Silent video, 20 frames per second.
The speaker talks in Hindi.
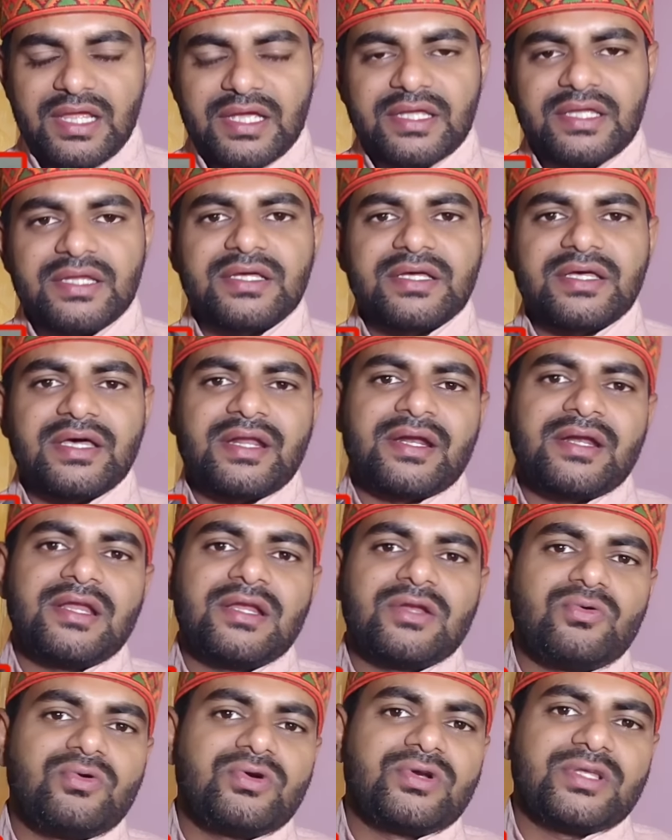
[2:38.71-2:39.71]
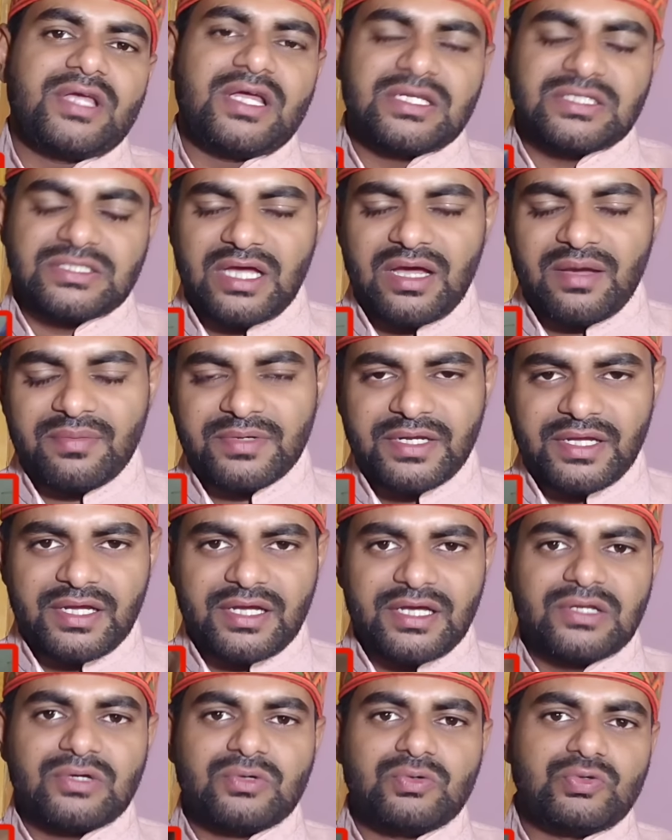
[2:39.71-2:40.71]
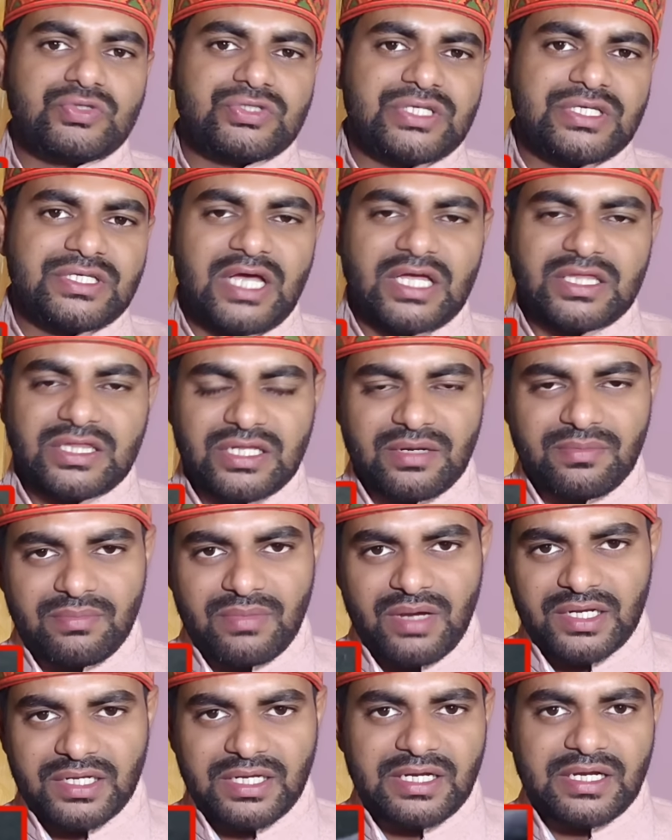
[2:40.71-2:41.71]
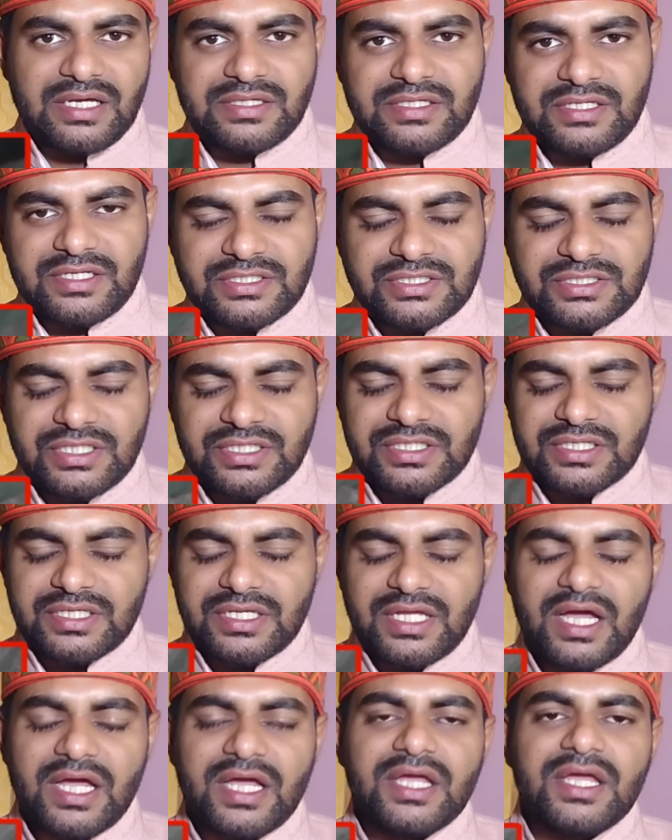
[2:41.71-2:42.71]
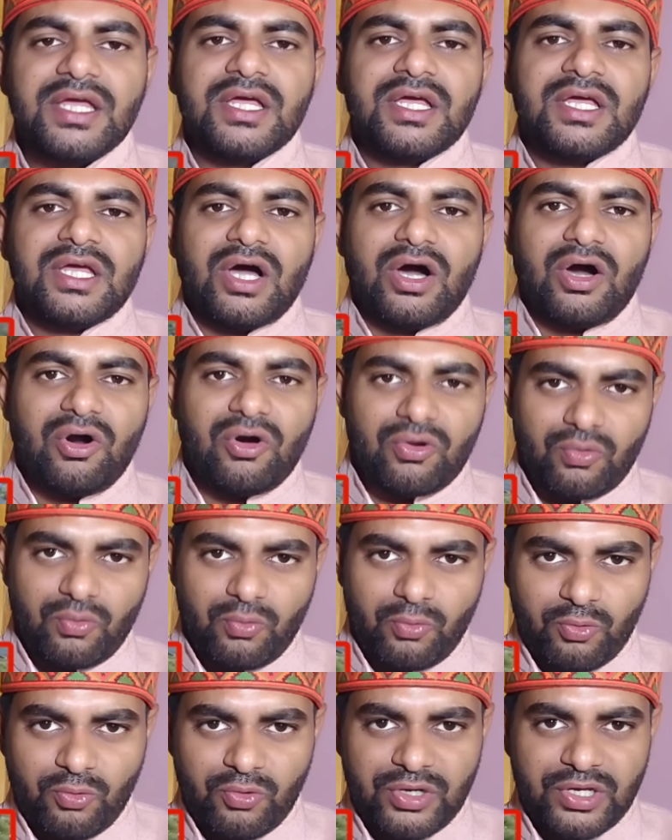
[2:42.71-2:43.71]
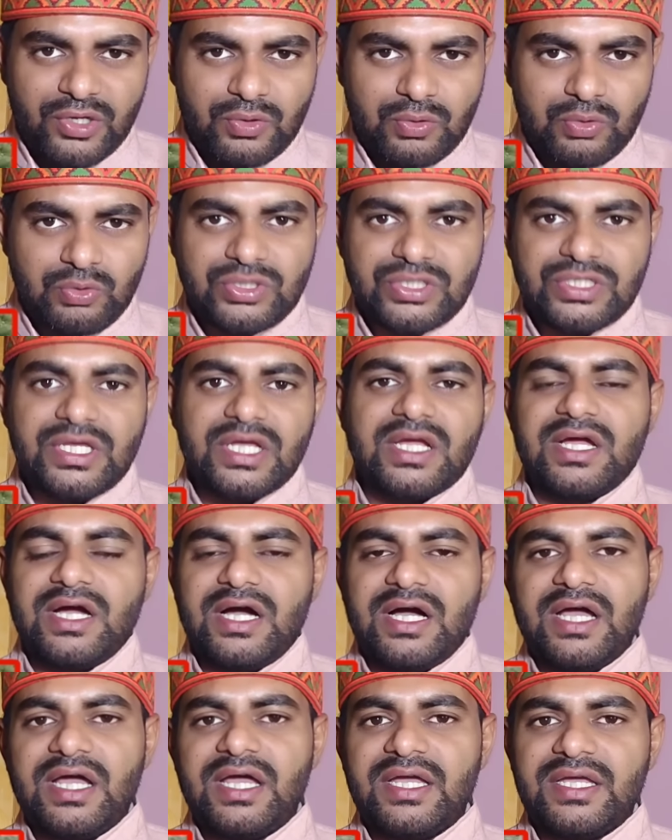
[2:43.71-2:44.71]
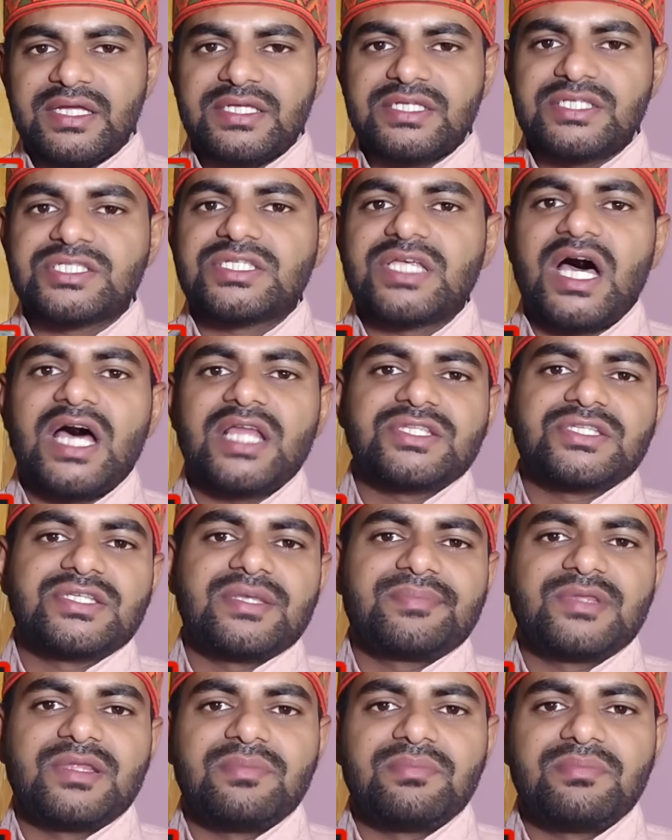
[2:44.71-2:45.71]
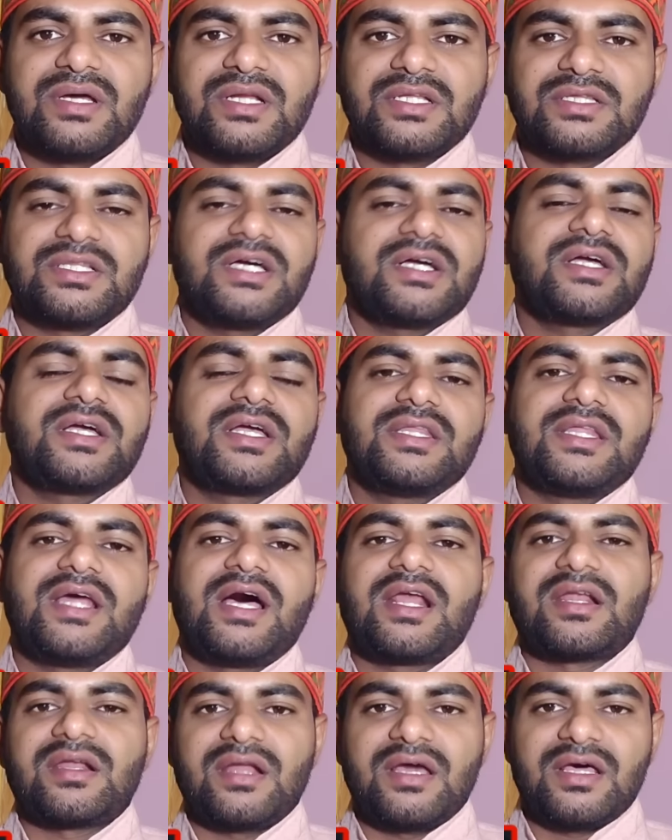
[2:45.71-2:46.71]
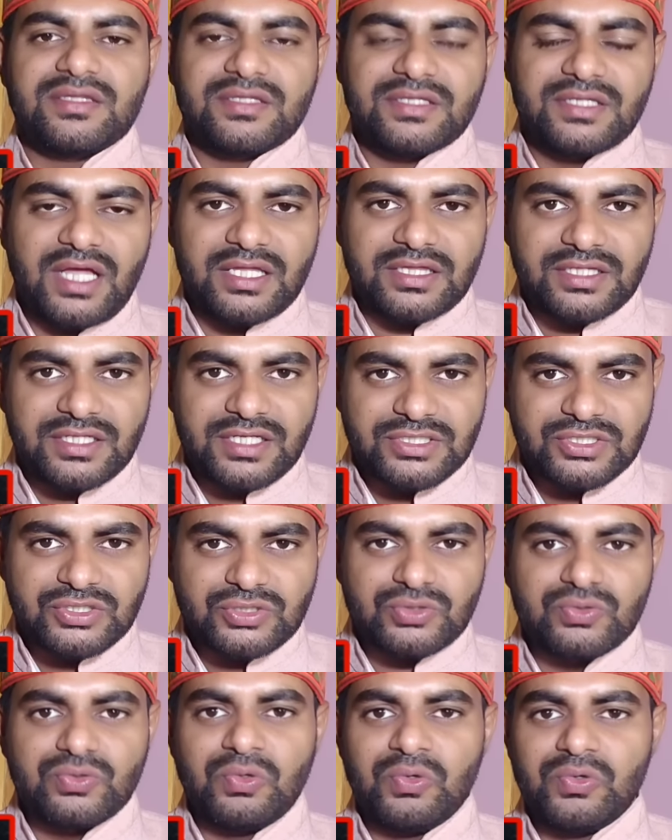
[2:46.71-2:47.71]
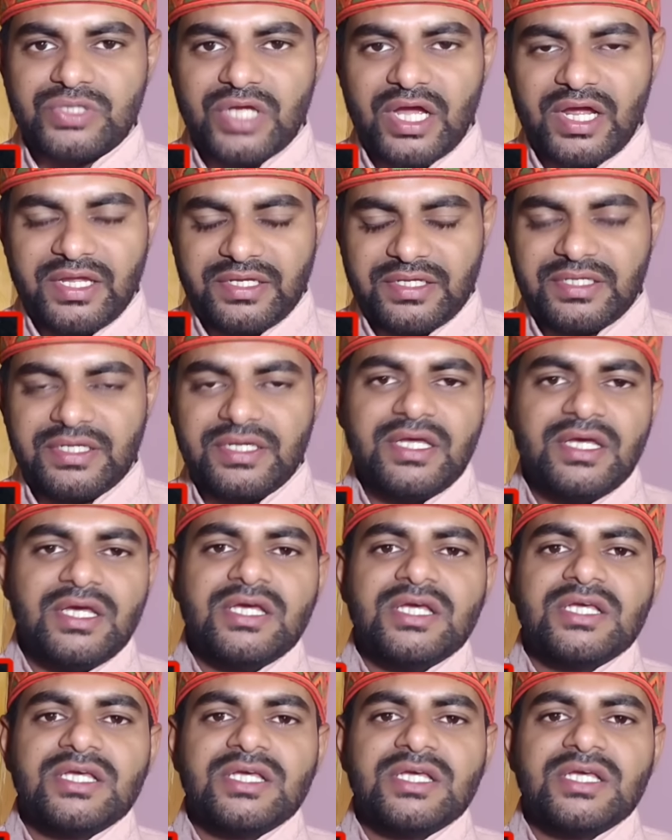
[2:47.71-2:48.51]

लेकिन कर्नल कोटियाल साहब ने कल खुद से यात्रा मार्ग का निरीक्षण किया है और उन्होंने खुद ये कहा है कि सात सितंबर तक केदारनाथ यात्रा शुरू हो जाएगी